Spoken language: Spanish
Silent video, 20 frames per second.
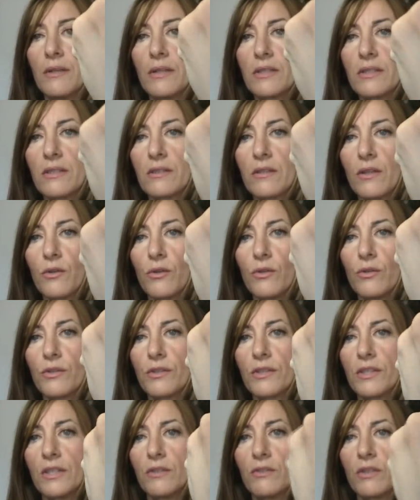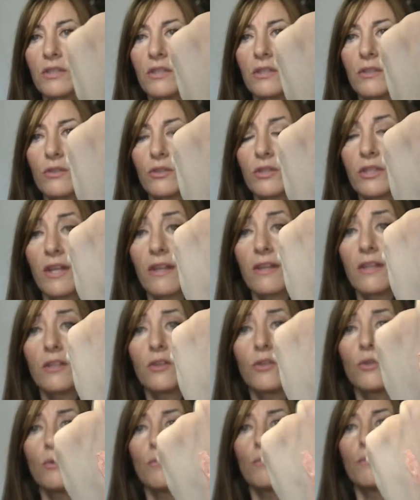Es este colorcito así
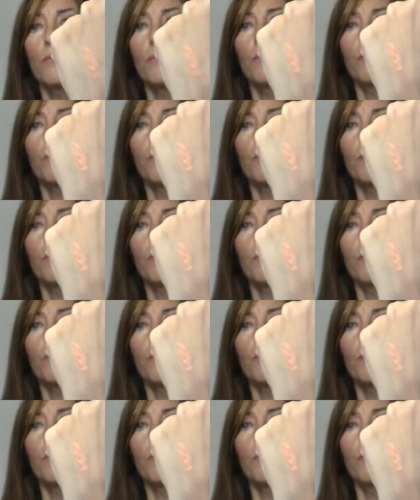tostadito.